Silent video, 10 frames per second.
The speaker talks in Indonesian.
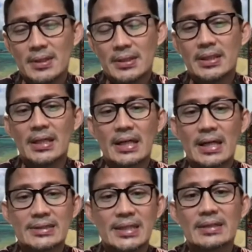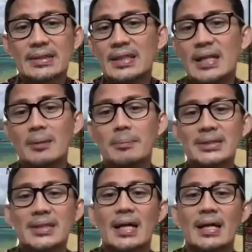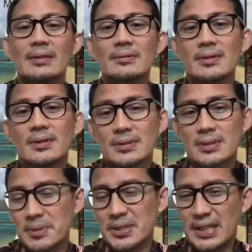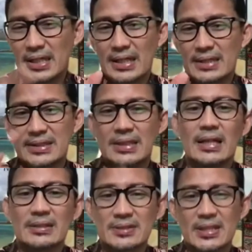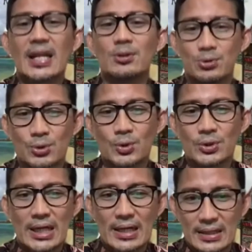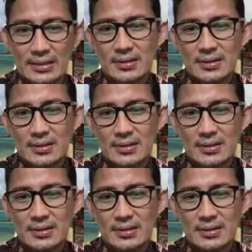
Generasi yang tidak lepas tangan tapi generasi yang selalu turun tangan.